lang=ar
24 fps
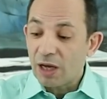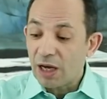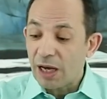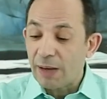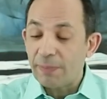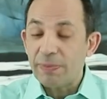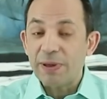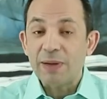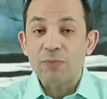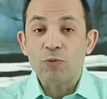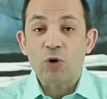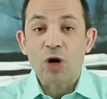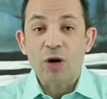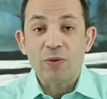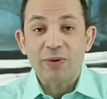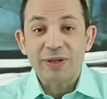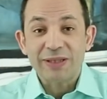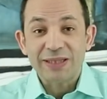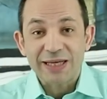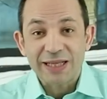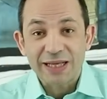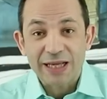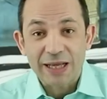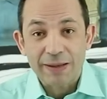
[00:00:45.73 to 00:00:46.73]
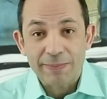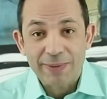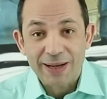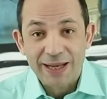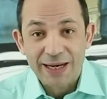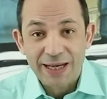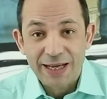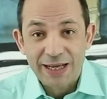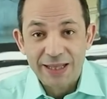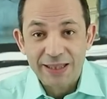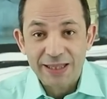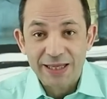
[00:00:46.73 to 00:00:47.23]
قبل محاولة الإجابة
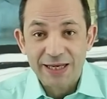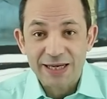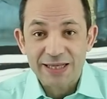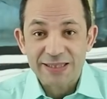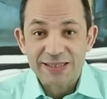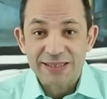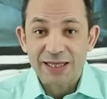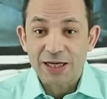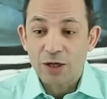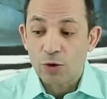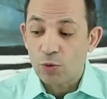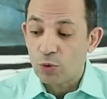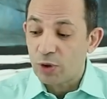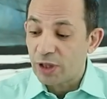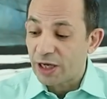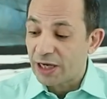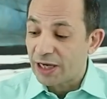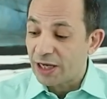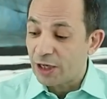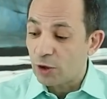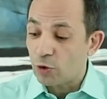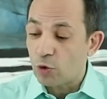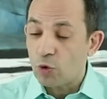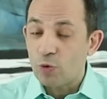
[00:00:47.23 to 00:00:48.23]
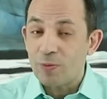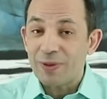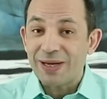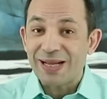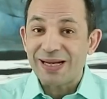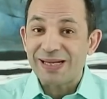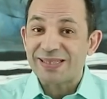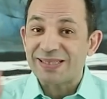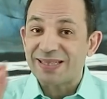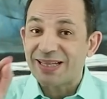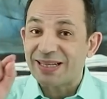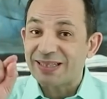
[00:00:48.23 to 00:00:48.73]
على هذه الأسئلة أذكركم أن
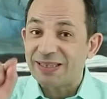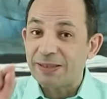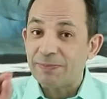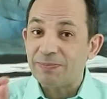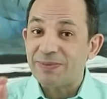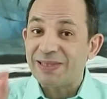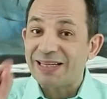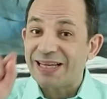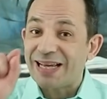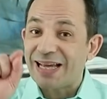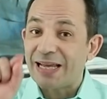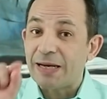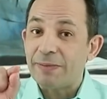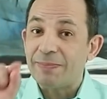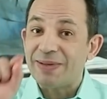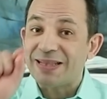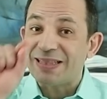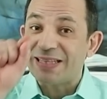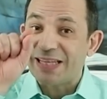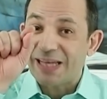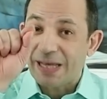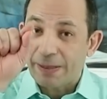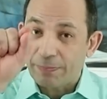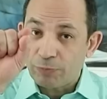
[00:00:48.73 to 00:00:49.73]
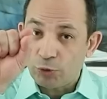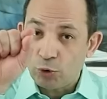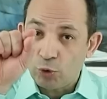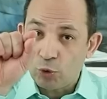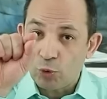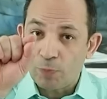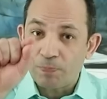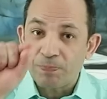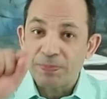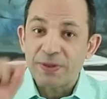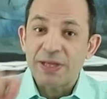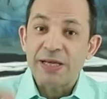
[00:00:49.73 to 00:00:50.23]
أنا استخدمت كلمة يبدو